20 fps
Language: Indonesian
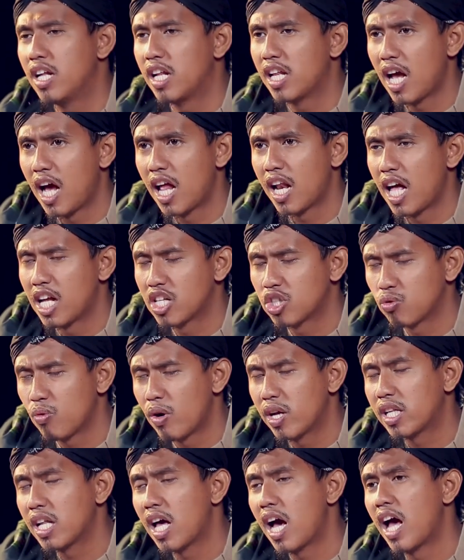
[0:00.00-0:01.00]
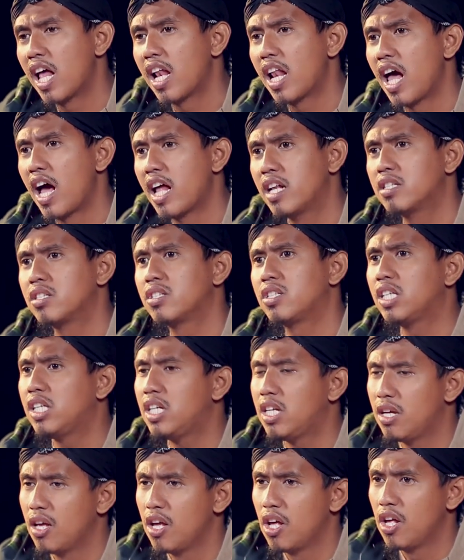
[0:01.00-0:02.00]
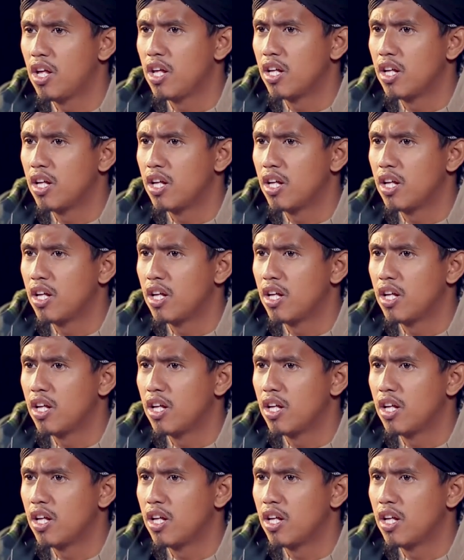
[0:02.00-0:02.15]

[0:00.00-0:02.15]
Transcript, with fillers: dari Al-Aswad Al-Ansi.